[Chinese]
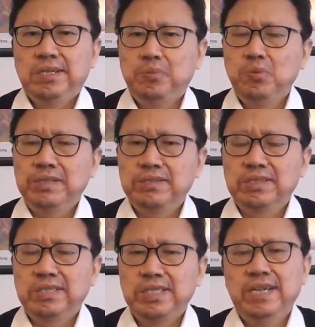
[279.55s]
不光是
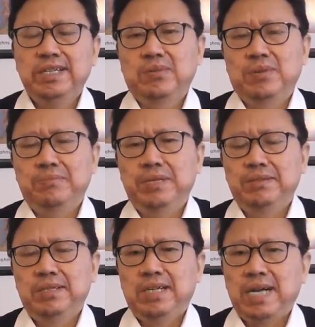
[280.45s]
香港的网民，
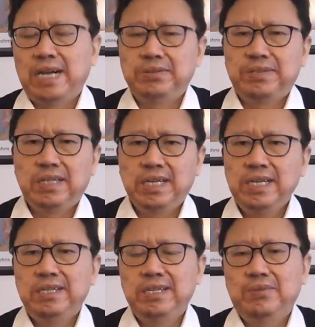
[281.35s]
还有这个内
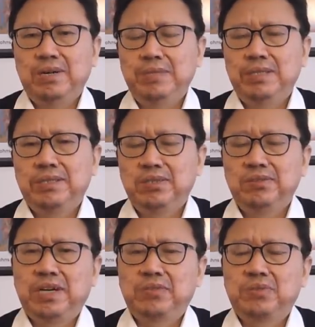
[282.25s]
地的网民都
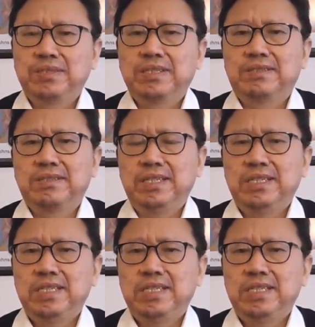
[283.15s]
发出了这个质疑。